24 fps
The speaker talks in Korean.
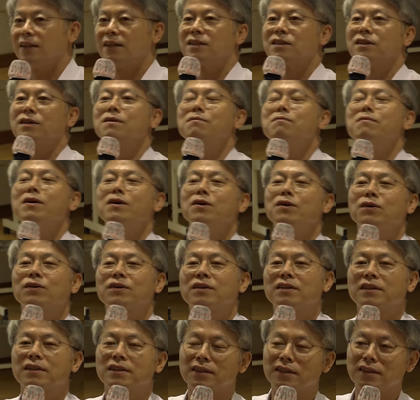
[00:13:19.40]
정말로
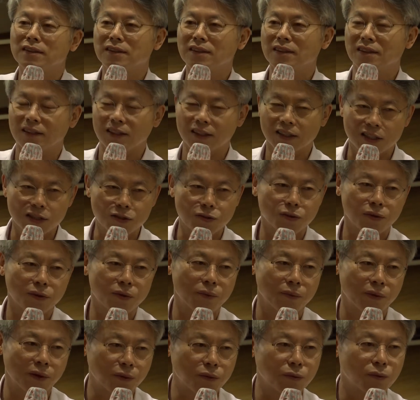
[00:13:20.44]
그런 기존의
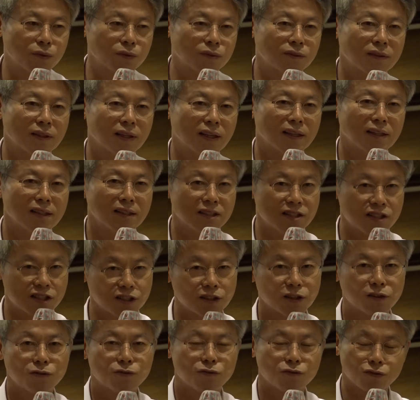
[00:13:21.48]
왜곡된
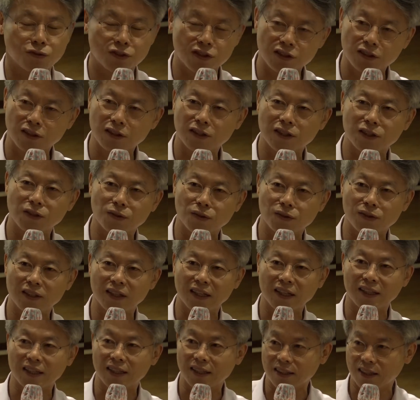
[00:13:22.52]
지역주의 정치
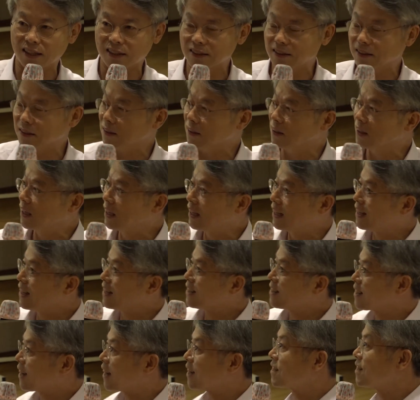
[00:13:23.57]
논리에 기대서
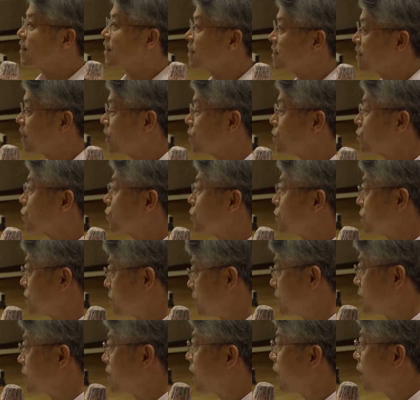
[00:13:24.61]
자신의 생존을
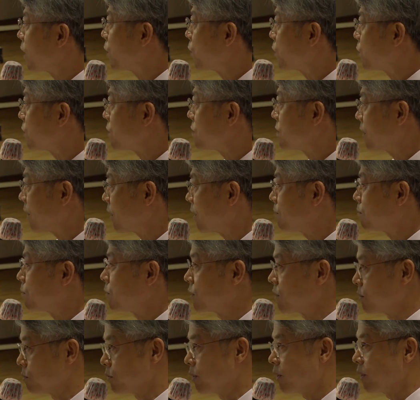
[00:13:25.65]
지탱해오던
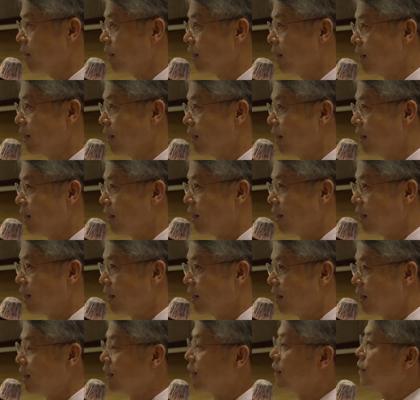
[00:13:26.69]
사람들입니다.
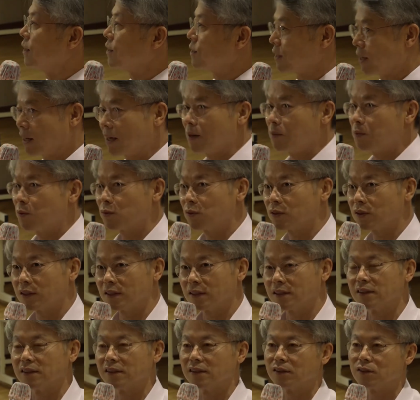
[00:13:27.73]
제가
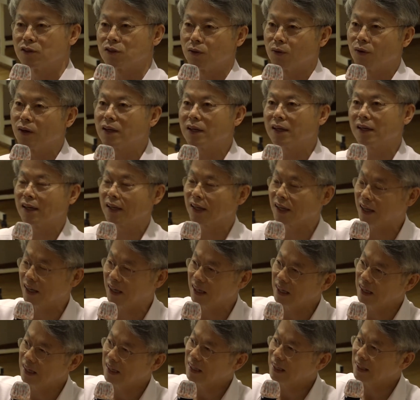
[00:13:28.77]
보기에는 정확하게
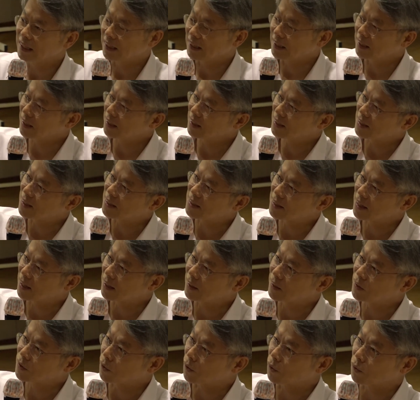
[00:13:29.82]
이
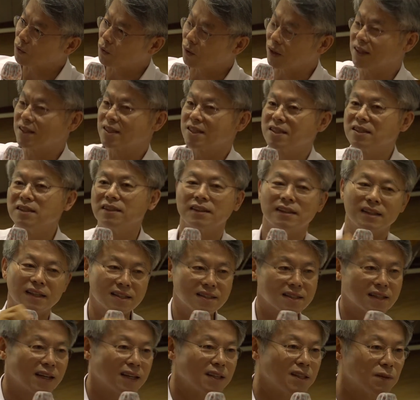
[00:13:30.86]
지체의 정도가 지역 간
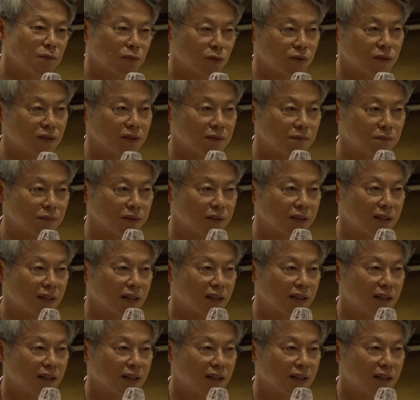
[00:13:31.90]
차이를 보이는 겁니다.